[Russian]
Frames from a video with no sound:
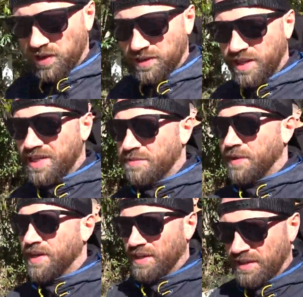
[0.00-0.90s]
нельзя
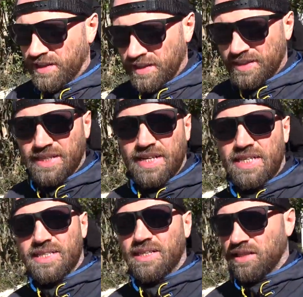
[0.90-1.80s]
экспонаты,
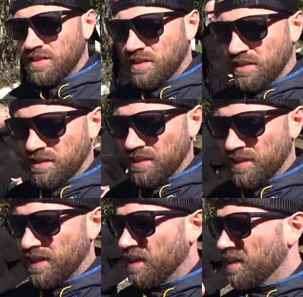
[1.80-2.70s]
заходить за градителями
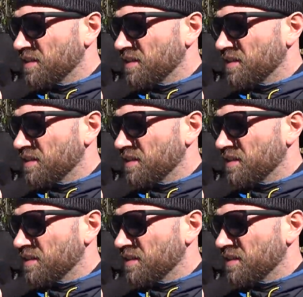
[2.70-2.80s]
нельзя.